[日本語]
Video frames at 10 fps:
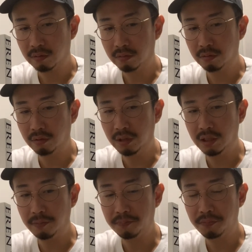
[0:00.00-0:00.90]
本当
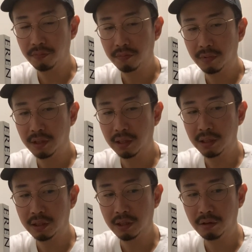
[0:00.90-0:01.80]
に
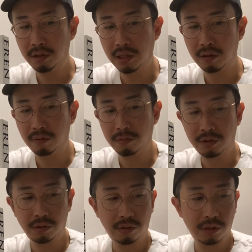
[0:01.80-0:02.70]
左利きのエレン面
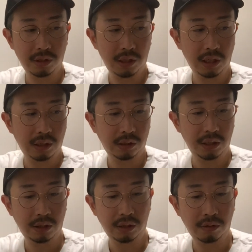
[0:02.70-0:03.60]
白い好きだって
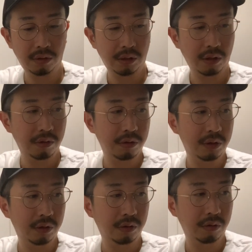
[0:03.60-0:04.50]
言ってくれてる
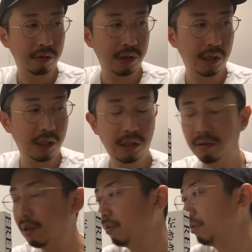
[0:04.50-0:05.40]
人全員に
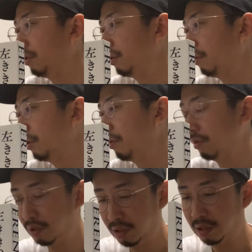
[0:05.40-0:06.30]
は読んで
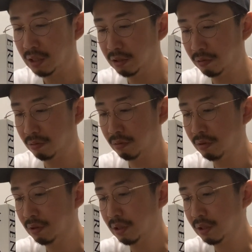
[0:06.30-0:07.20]
ほしい内
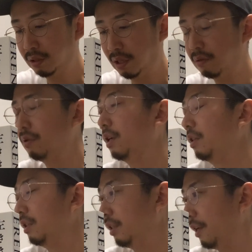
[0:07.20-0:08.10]
容っていう
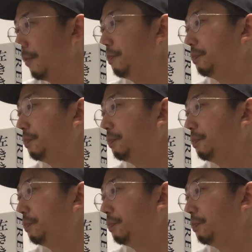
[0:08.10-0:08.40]
感じで